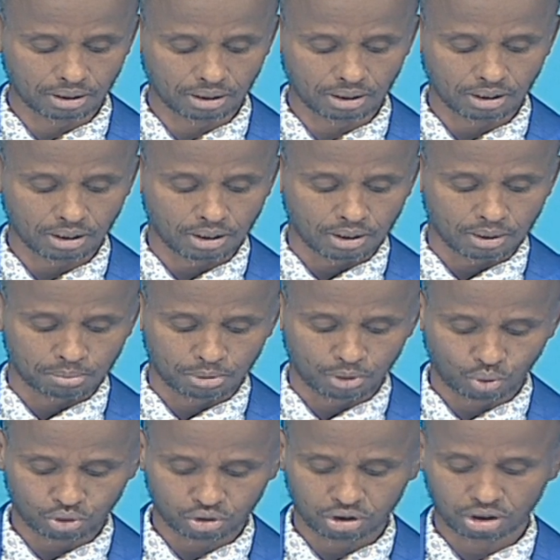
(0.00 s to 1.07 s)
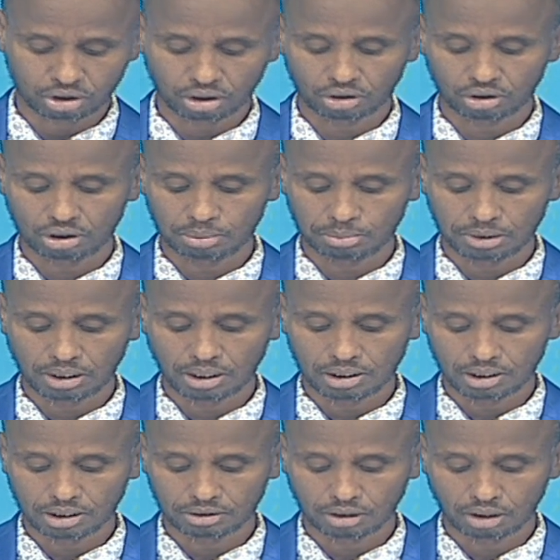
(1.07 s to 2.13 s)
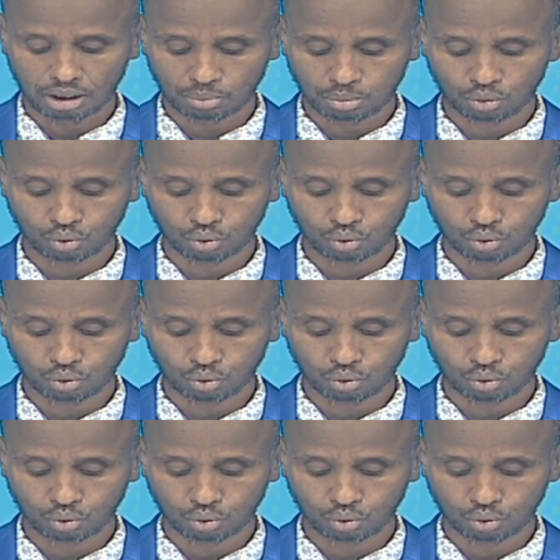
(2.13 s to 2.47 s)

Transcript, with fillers: كامل بحسن تنظيم النهايات